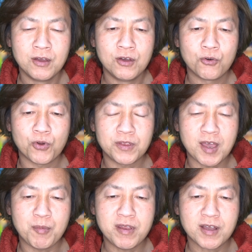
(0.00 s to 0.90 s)
これね、
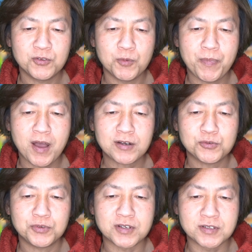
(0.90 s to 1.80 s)
アメリカのパーク
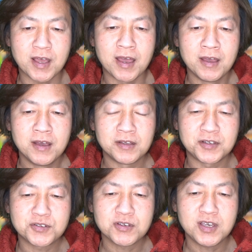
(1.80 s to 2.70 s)
のですね、
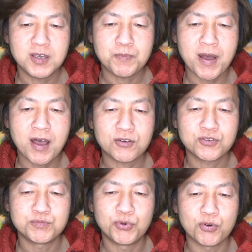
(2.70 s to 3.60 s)

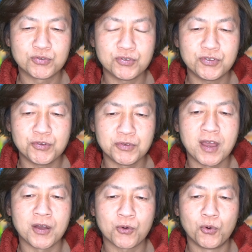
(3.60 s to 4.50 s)
ディズニーパークブログっていう
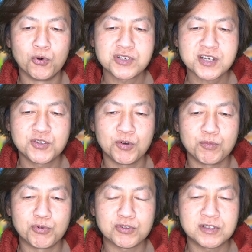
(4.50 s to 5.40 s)
ね、公式の
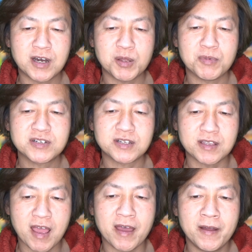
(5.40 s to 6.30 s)
ブログがありまし
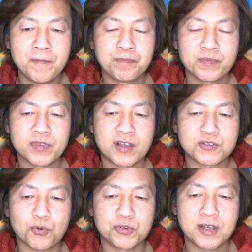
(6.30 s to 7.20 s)
て、で、
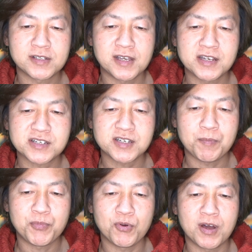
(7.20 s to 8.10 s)
そこで正式に発
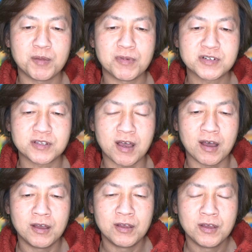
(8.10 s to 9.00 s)
表がありました。
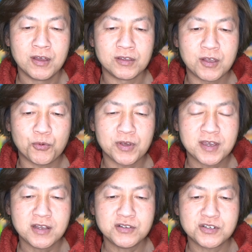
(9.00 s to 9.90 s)
で、これ
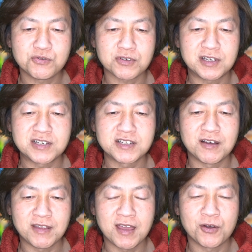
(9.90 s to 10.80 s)
現地の記事では
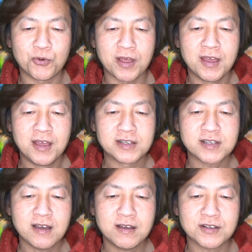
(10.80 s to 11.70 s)
ね、これ
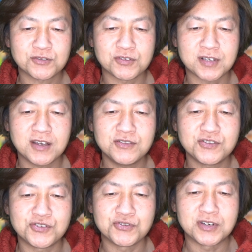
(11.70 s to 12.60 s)
3月
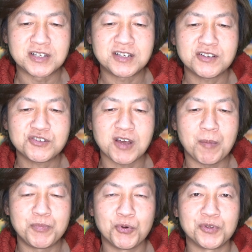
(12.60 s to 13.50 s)
31日の
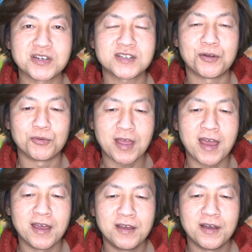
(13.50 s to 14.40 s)
発表でしたの
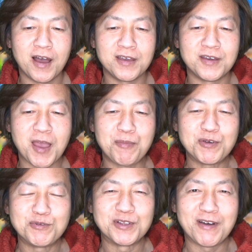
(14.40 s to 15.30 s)
で、はい、
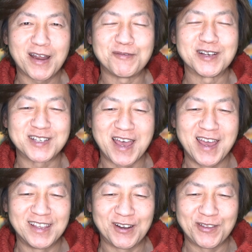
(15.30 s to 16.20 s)
エイプリルフールではありま
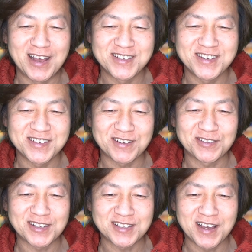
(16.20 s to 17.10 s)
せん。なので安心してく
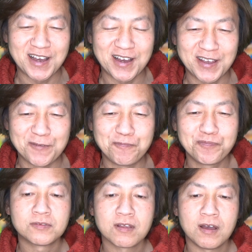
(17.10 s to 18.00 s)
ださい。
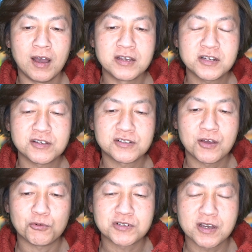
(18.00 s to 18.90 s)
はい、じゃあですね、
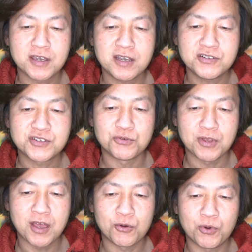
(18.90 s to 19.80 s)
こちら現地の
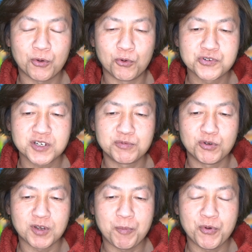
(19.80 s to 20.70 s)
ね、これ公式
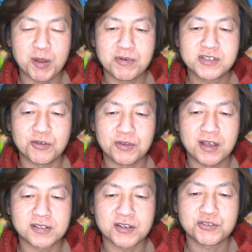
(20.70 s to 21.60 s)
ブログ発表ありましたので、
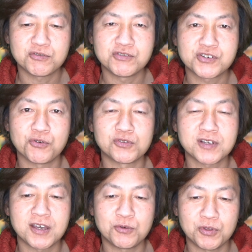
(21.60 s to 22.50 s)
早速詳
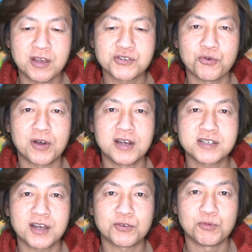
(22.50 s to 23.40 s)
細をね、紹介し
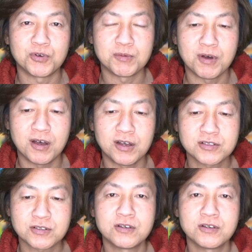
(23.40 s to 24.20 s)
たいと思います。